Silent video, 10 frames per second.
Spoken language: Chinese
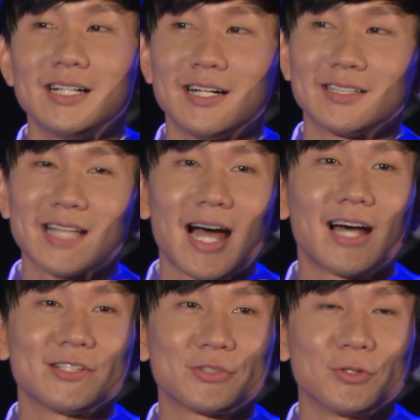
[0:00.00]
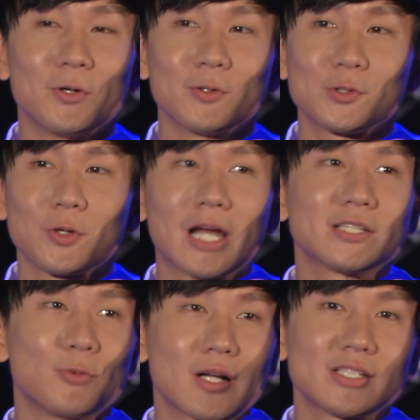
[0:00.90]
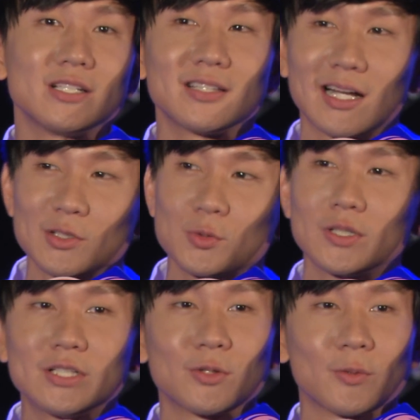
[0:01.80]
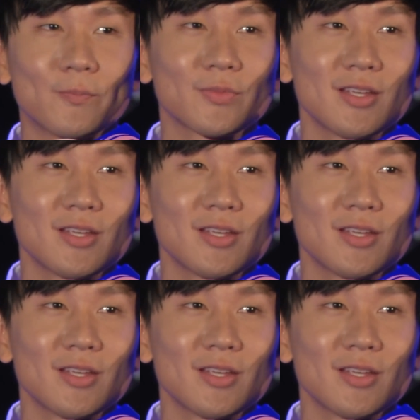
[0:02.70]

呃大的时候，就会开始忘记当初的一种。